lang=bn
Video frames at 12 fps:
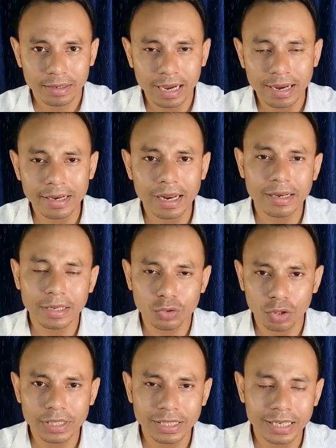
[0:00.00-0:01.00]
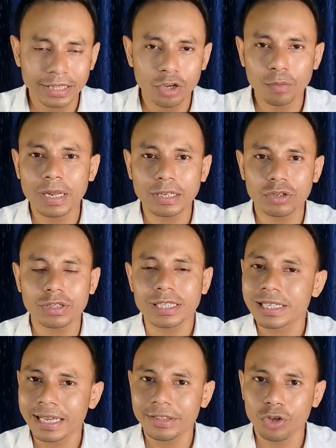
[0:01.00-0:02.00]
গাইডলাইনটা চলছে যে নিয়মটা চলছে
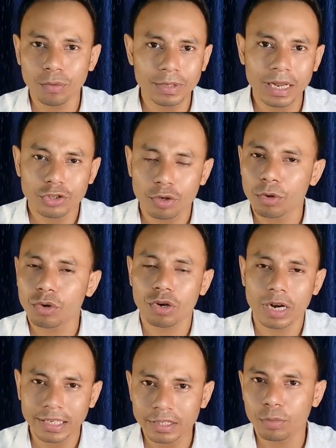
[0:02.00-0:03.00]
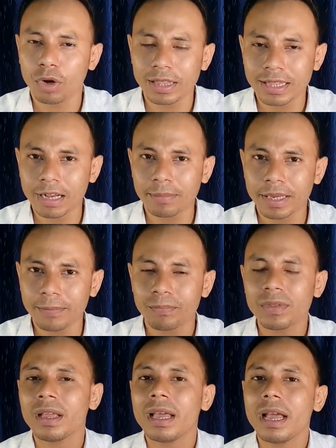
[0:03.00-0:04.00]
সেই নিয়মটা সমগ্র রাজ্যে বহাল থাকবে
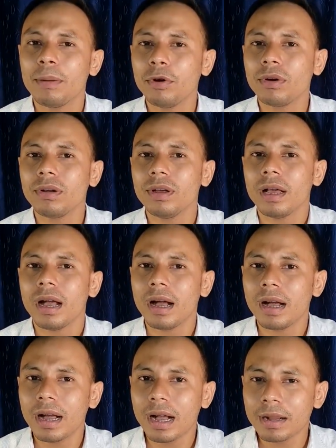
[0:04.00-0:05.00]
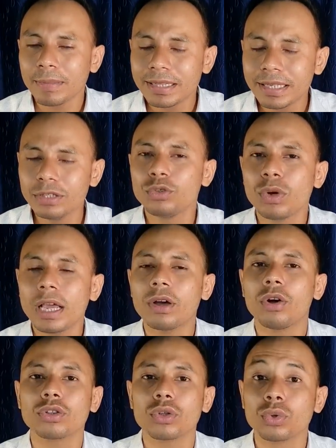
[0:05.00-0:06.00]
এবং আগামী তিন জুলাই
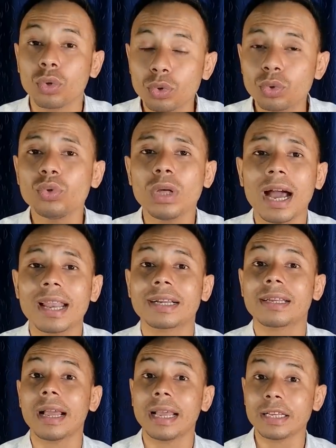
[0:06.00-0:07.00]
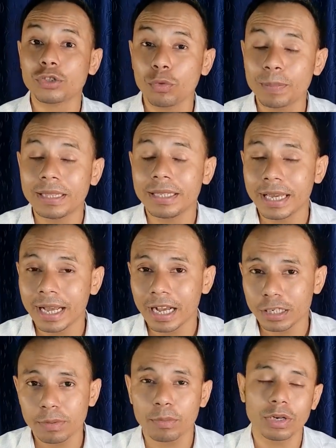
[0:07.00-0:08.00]
হয়তো নতুন আরেকটা এসওপি নিয়ে
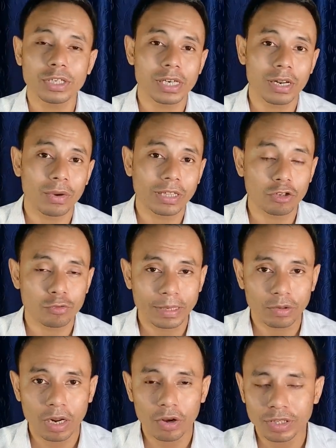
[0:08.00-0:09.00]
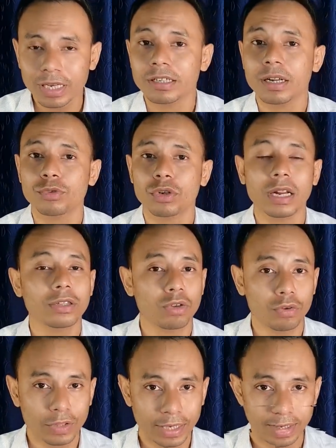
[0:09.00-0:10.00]
আসবে বলে সেটাও অ্যানাউন্সমেন্ট করা হয়েছে আসাম সরকারের
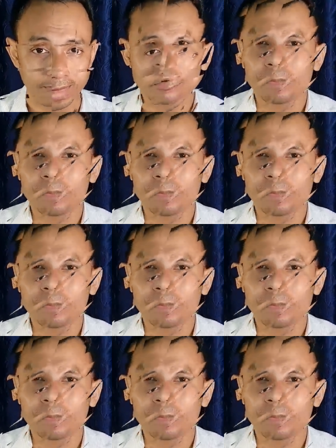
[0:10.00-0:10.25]
তরফ থেকে